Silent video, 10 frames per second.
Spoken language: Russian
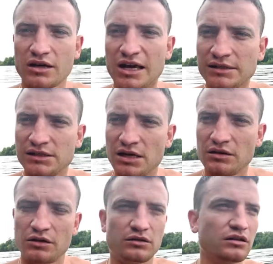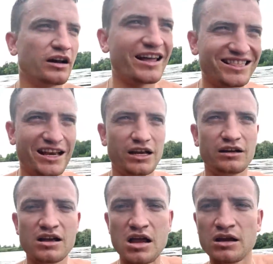Я сделал хэт-трик,
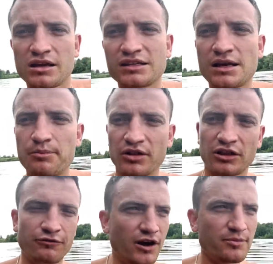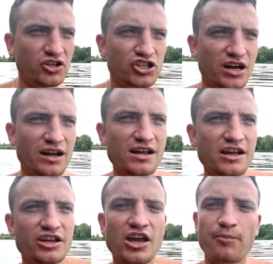я забил два мяча,
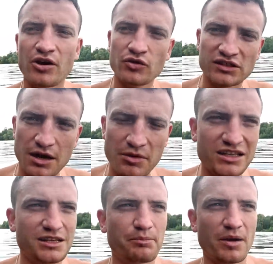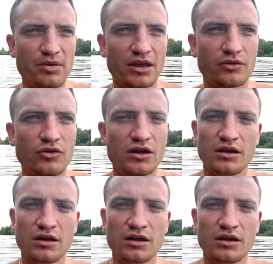я принес команде победу.